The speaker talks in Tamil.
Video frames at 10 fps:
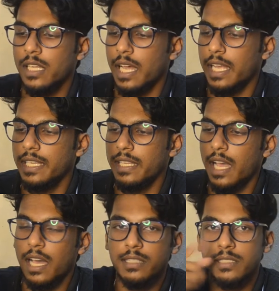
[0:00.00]
அண்ட்
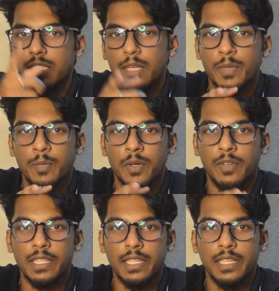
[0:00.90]
அடுத்து நம்ம இப்போ
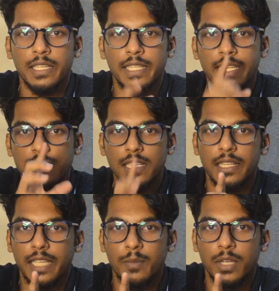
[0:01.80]
வந்து டிஎஸ்எல்ஆர்
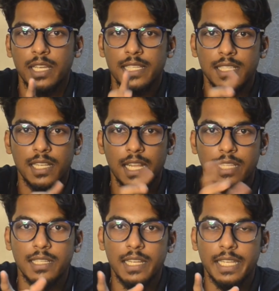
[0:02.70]
கேமரா எஸ்எல்ஆர்
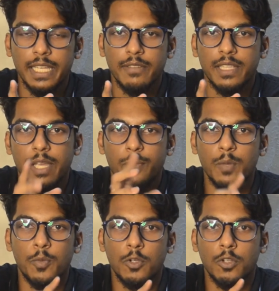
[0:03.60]
அதுக்கெலாம் நீங்கள் வந்து எப்படி
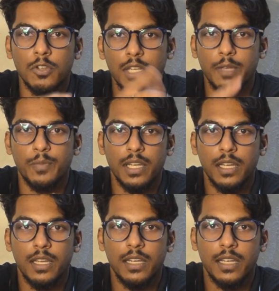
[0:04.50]
போடணுன்னு நான் இப்போ
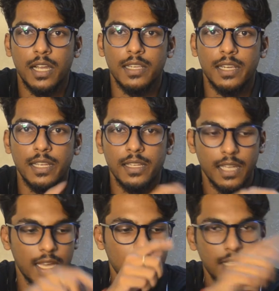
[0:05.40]
காட்டுறேன்
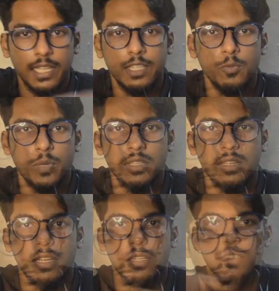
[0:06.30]
அடுத்து அதையும்
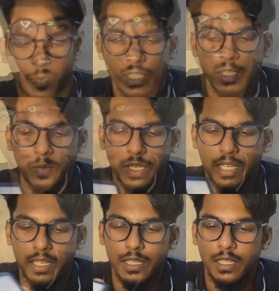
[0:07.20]
பார்த்துடலாம் பார்த்துருப்பீங்க
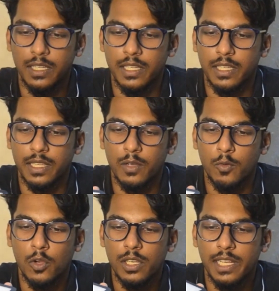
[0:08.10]
இந்த
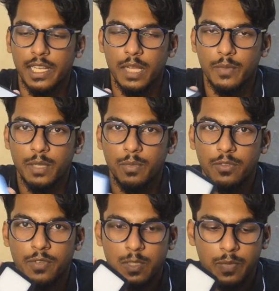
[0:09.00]
ஓல்டு எல்லாமே நம்ம
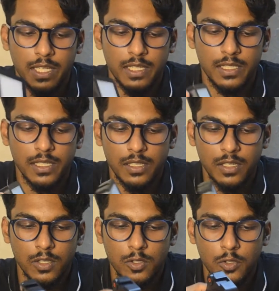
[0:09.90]
ஃபிக்ஸ் பண்ணியாச்சு
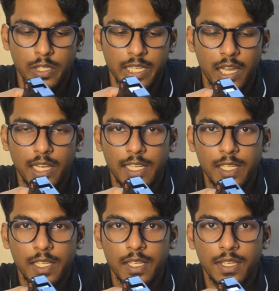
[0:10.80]
ஸோ இங்கே ஆல்ரெடி
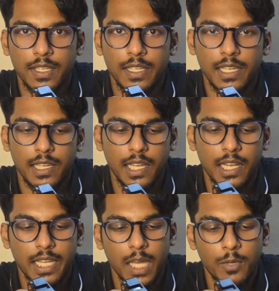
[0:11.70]
எல்லா
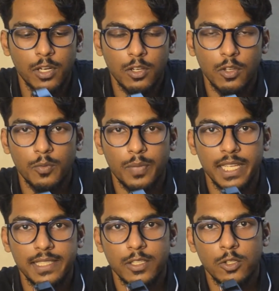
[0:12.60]
கேமராலேயும்
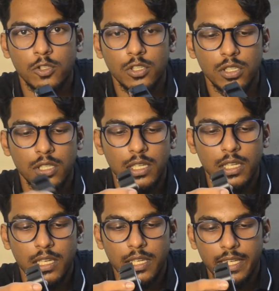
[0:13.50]
பிளேஸ் இருக்கும்
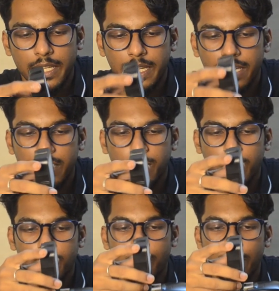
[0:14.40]
நீங்கள் இப்படி
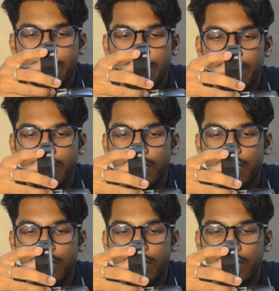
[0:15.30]
போயிட்டு